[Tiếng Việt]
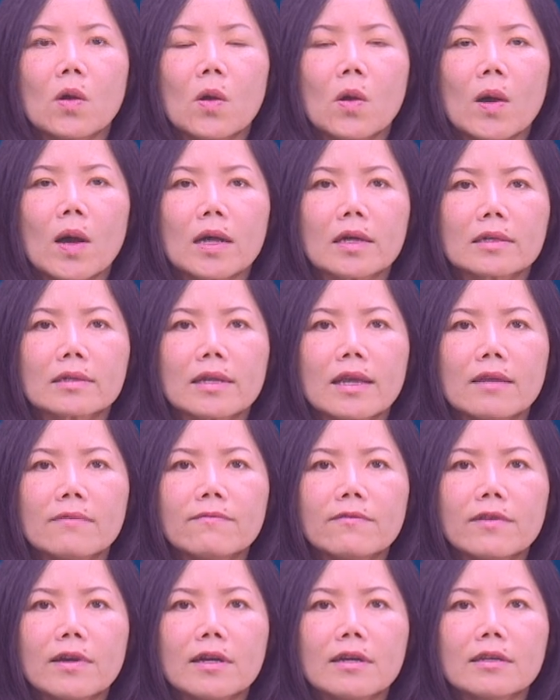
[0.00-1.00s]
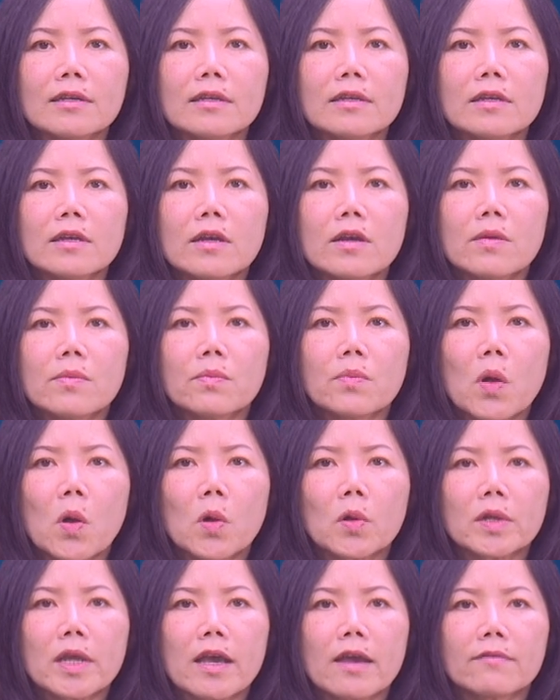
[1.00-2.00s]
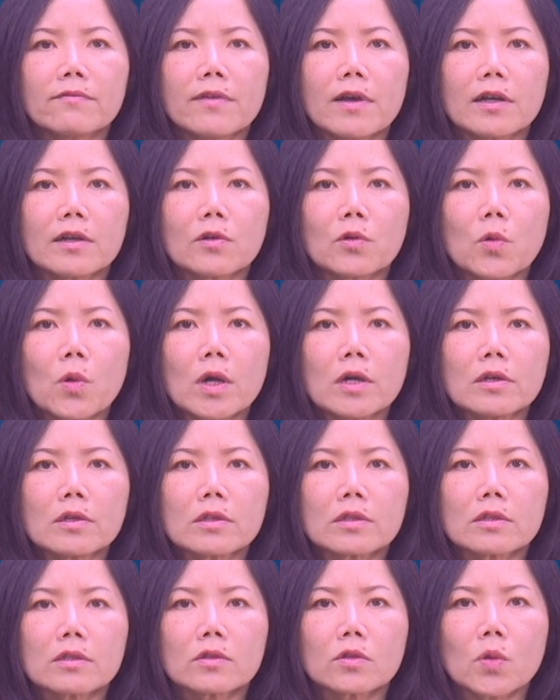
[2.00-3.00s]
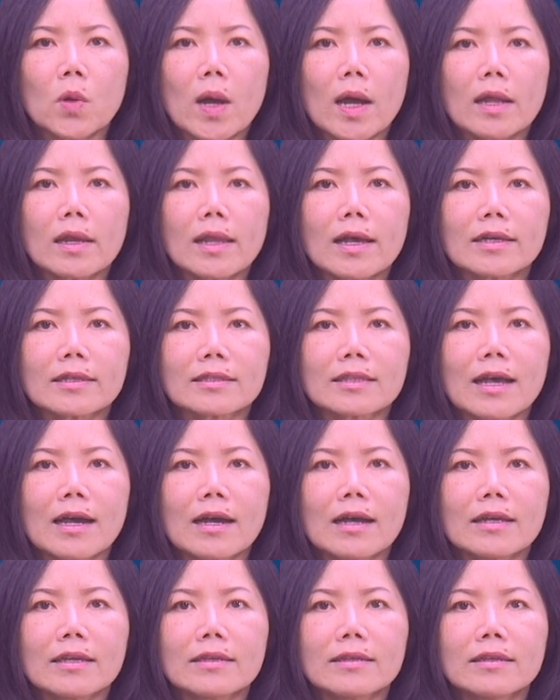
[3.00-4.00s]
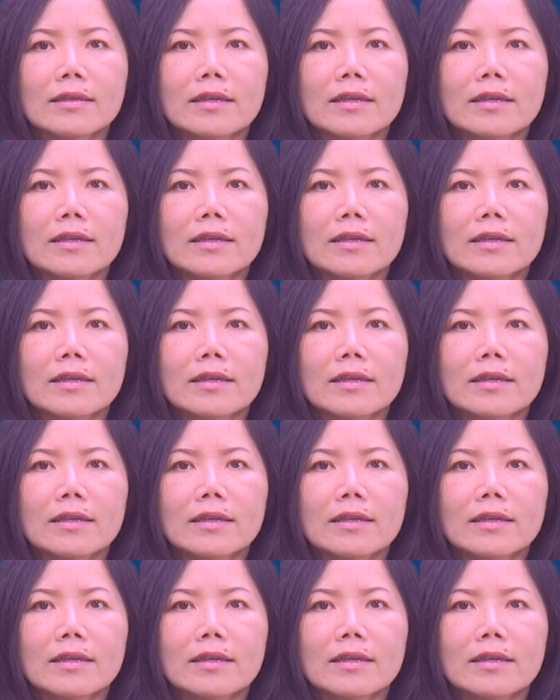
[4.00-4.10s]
hoặc đến với Bồ Đề Phật Quốc tọa lạc tại